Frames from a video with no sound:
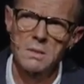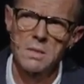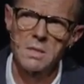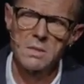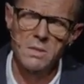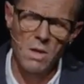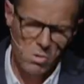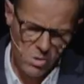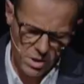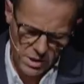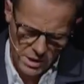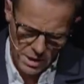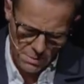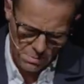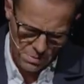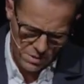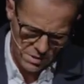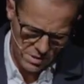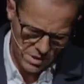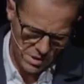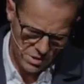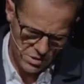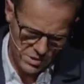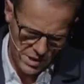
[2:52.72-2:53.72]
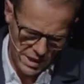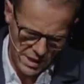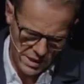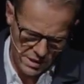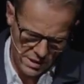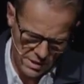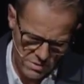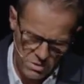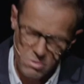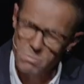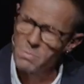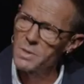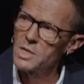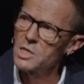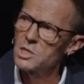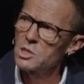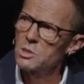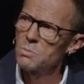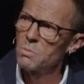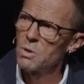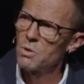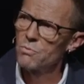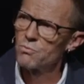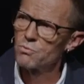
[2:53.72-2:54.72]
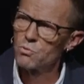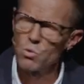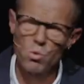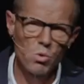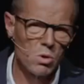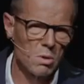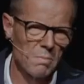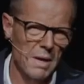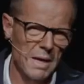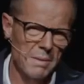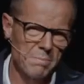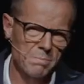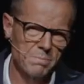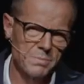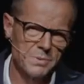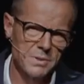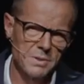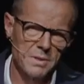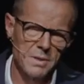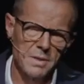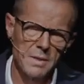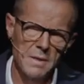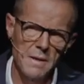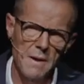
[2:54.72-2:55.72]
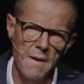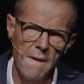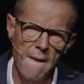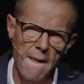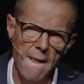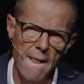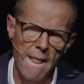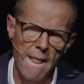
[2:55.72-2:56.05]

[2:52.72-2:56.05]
Die Tage gebe ich die Strecke zum ersten Mal auf Google Maps ein.